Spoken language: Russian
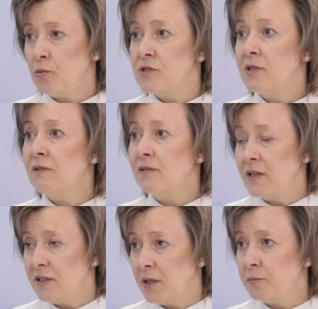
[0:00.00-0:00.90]

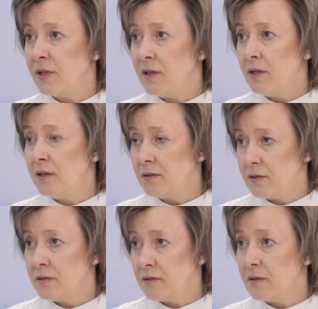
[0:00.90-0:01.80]
узнавание
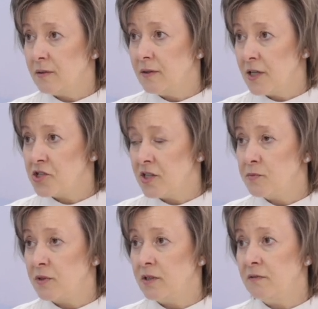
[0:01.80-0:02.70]
про наши
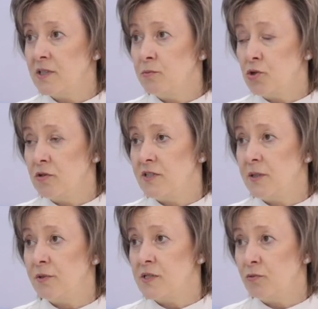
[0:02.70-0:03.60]
экспортные
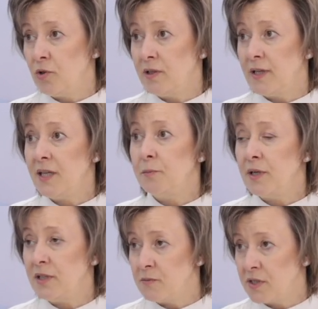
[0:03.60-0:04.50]
возможности позволило и
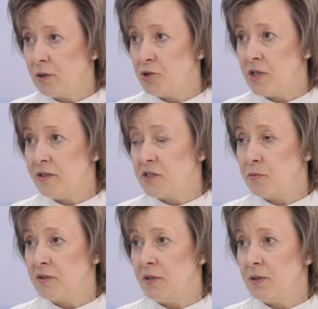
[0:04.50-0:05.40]
по ним заключать
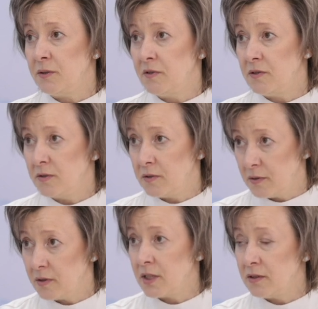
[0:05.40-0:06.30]
экспортные
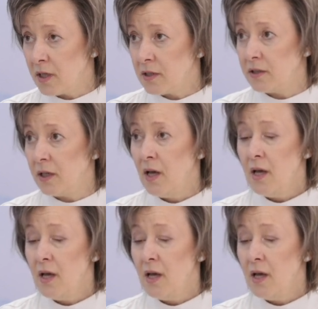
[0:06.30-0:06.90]
контракты.